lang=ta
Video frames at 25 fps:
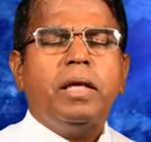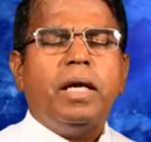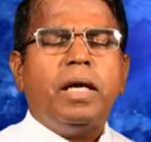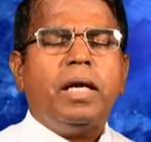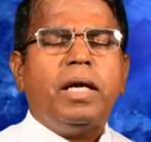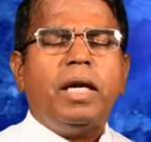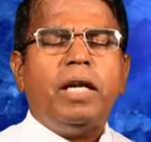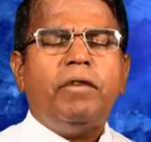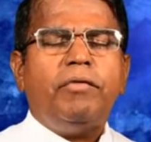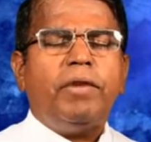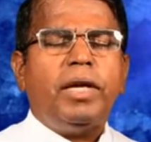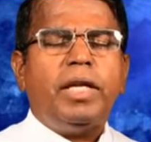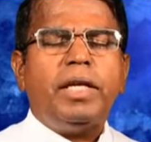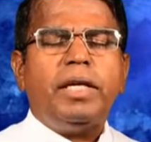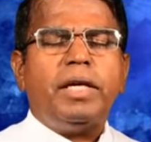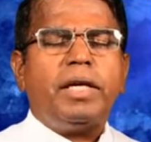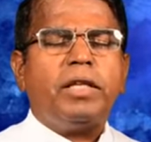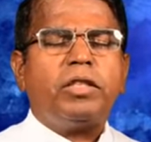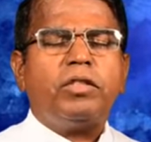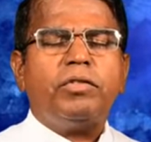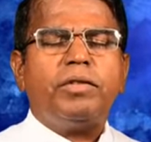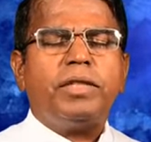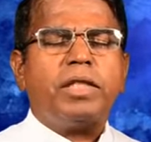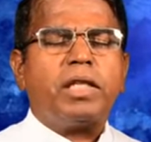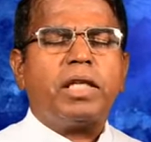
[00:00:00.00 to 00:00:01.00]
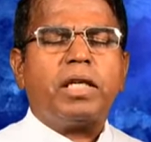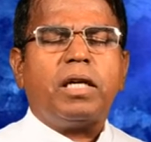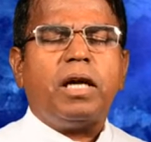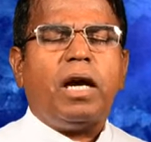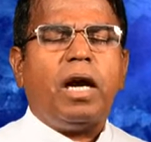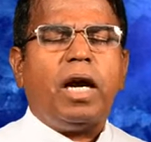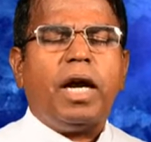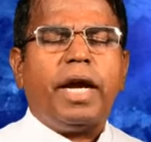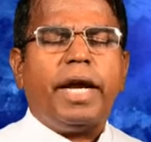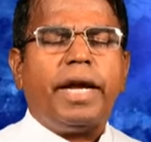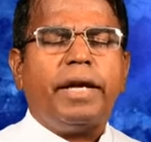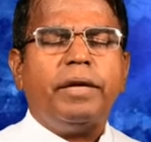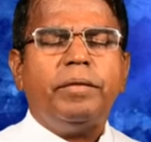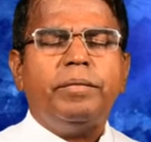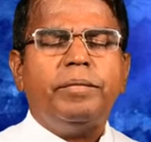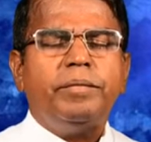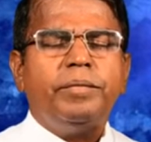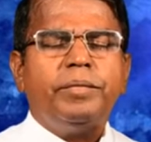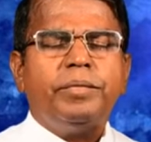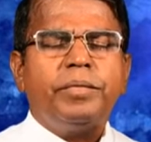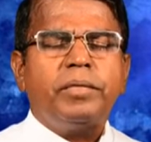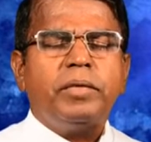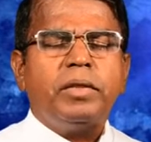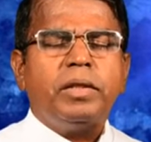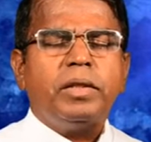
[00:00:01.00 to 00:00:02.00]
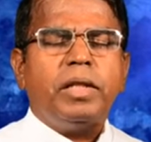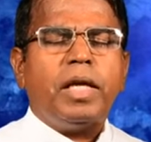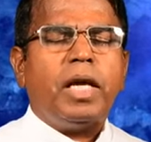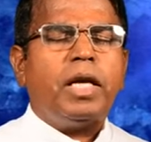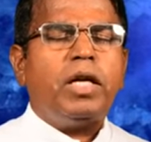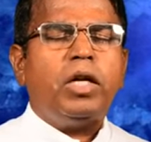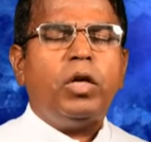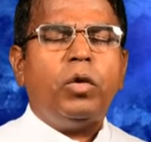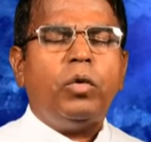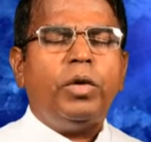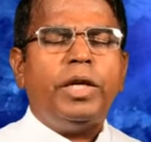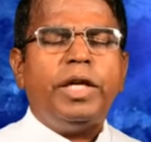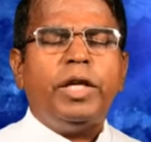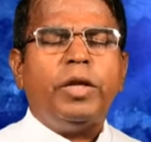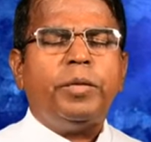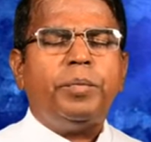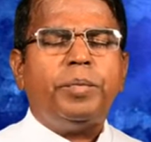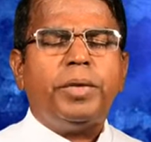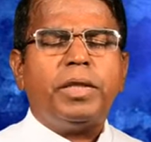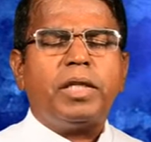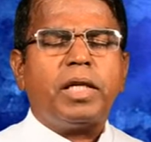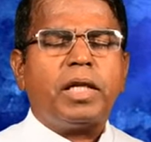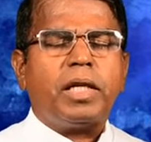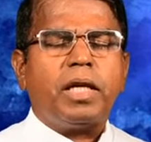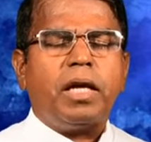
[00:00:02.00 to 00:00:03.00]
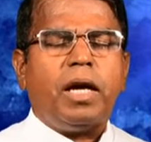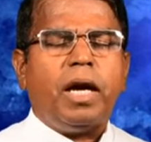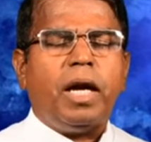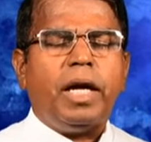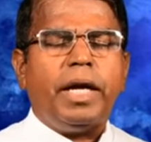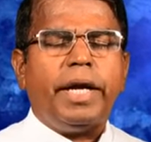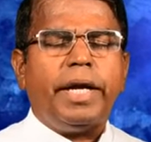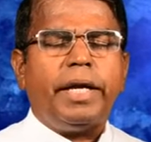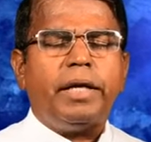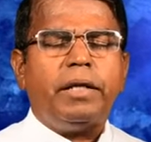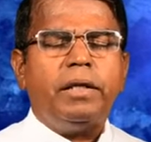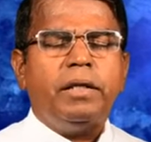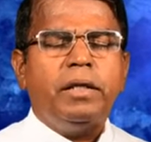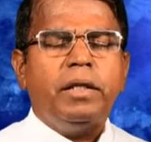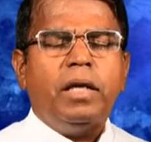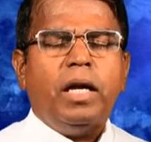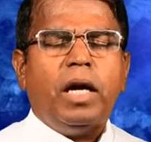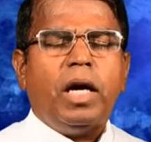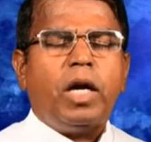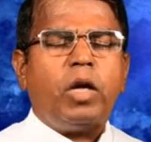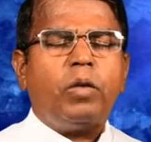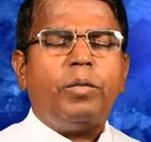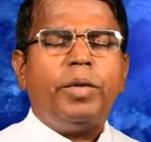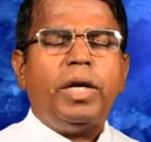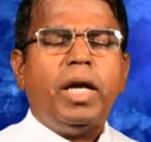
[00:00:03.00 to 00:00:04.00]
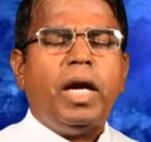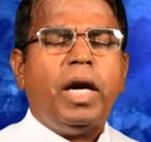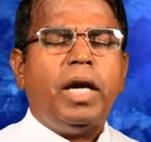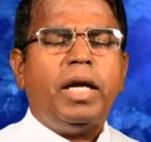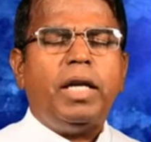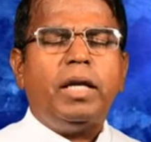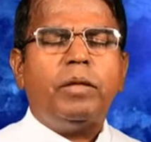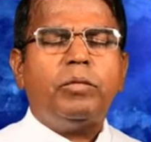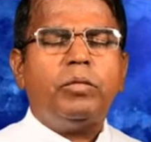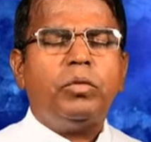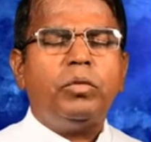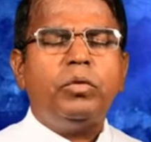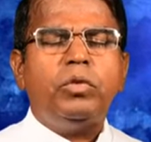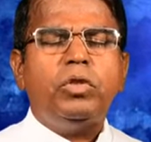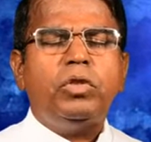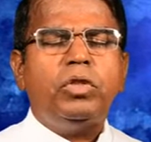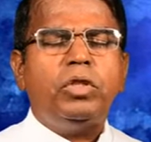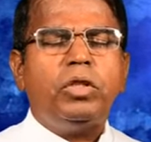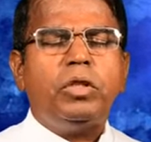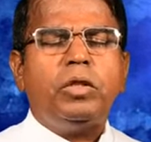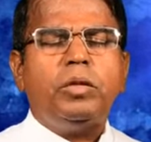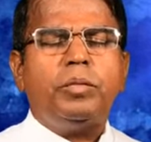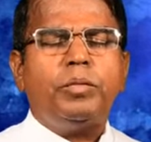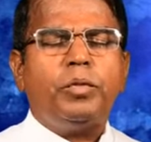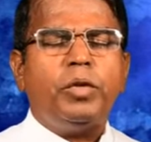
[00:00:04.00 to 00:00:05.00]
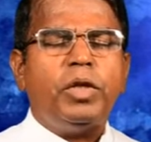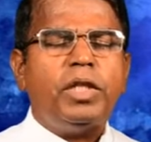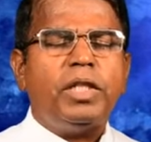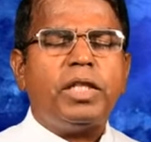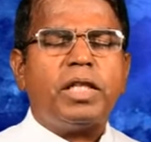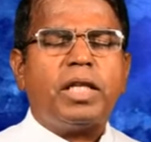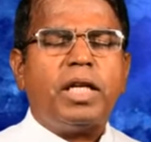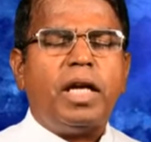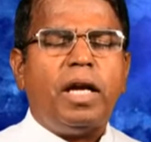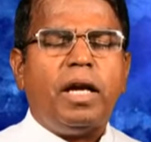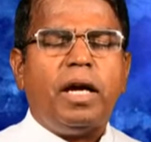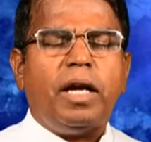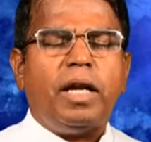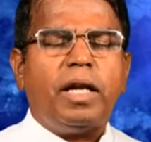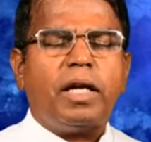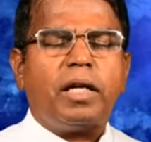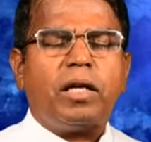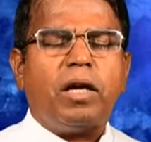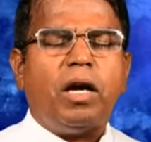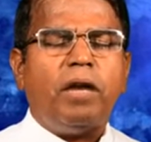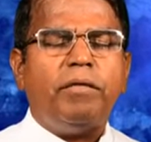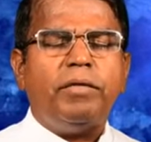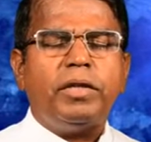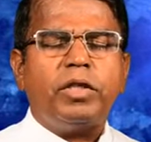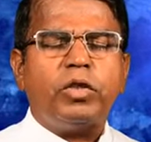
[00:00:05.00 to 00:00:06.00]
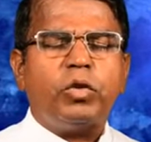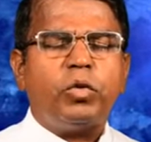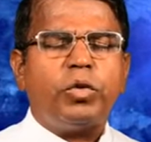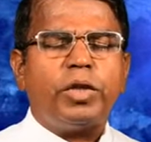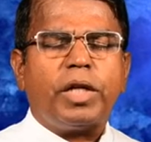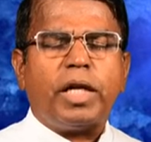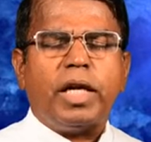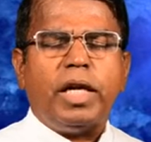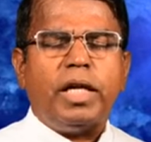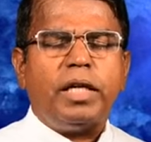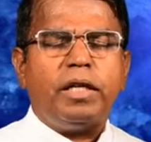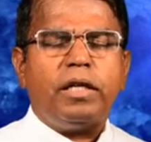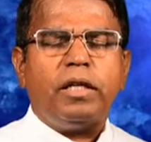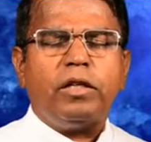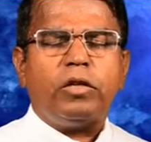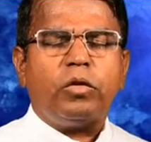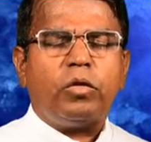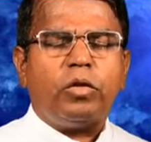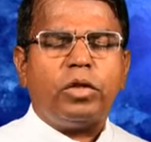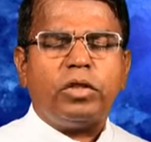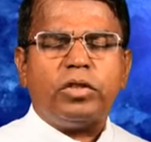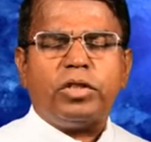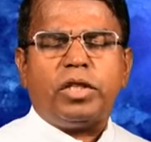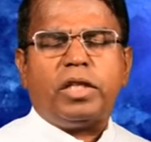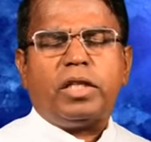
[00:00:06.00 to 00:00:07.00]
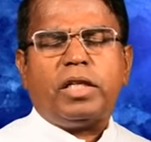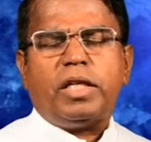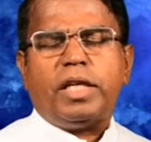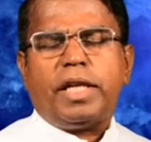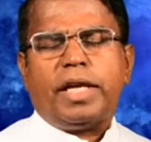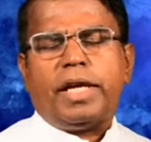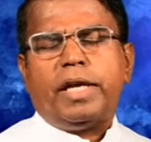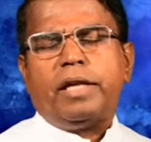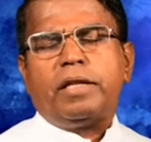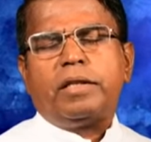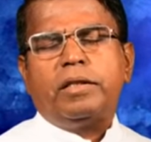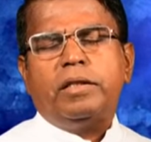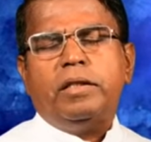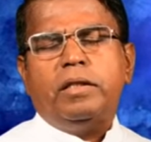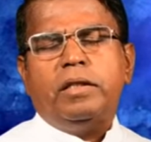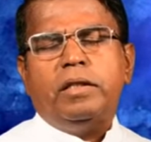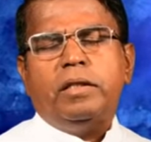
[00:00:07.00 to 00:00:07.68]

எங்களை வழிநடத்துவதற்காக எங்களோடு இருப்பதற்காக அருமையான மூன்று புனிதர்களான காவல் தூதர்களை எங்களுக்கு கொடுத்திருக்கிறேன்